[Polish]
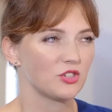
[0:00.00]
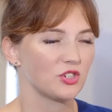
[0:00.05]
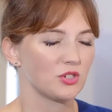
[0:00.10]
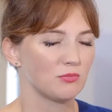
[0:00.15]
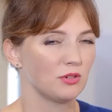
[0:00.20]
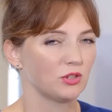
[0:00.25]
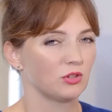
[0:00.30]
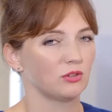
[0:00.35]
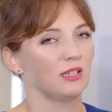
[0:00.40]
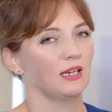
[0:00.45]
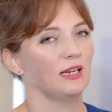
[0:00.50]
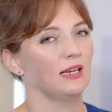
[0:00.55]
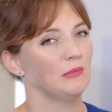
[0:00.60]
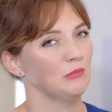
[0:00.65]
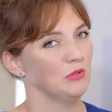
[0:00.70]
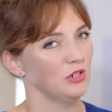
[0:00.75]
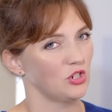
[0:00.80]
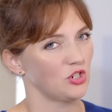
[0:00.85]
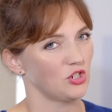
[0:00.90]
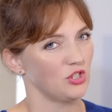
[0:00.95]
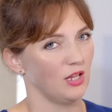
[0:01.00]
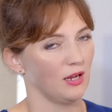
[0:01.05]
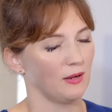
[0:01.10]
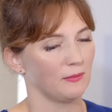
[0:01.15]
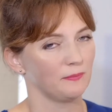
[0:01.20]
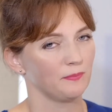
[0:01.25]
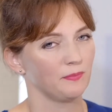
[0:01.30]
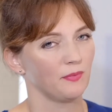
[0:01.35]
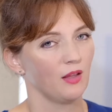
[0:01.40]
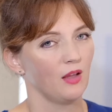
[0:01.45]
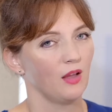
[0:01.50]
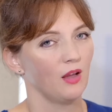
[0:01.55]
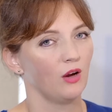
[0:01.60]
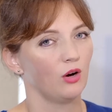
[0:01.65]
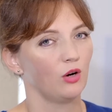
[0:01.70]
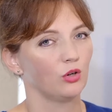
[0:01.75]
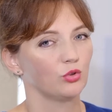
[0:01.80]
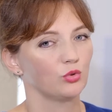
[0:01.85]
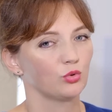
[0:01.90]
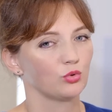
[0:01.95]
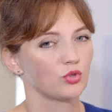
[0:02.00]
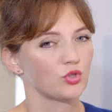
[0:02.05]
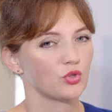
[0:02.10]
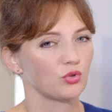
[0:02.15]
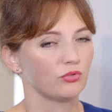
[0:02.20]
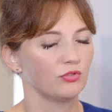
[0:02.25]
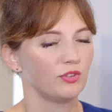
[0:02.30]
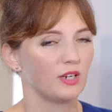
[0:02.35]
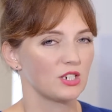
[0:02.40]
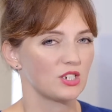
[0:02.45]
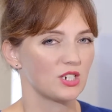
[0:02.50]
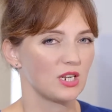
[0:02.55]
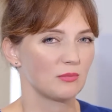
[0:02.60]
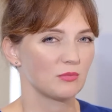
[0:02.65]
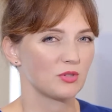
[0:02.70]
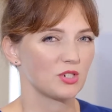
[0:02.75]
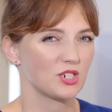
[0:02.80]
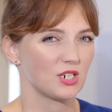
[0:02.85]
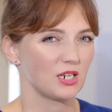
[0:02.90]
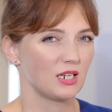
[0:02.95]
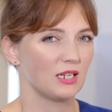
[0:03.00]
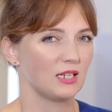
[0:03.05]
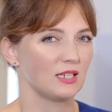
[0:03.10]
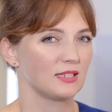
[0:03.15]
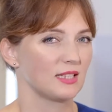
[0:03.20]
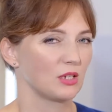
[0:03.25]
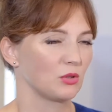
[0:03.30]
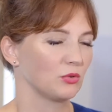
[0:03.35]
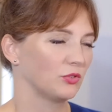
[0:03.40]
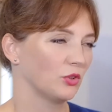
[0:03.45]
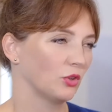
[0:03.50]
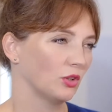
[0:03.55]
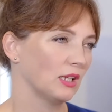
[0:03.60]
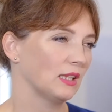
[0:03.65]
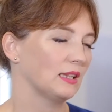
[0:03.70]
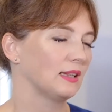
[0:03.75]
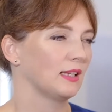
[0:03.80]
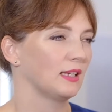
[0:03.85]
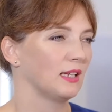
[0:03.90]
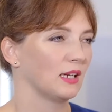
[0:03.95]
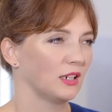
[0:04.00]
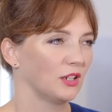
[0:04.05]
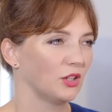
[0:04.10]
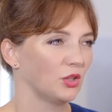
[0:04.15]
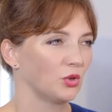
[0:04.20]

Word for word: czy metoda chemiczna? Otóż uważam, że zarówno jedna, jak i